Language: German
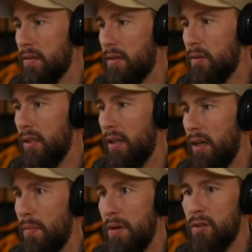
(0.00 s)
Kollege
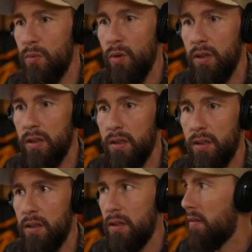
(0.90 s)
Memento Mori.
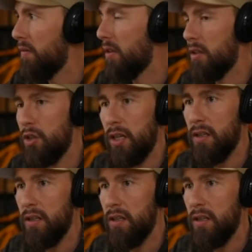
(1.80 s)
Wir checken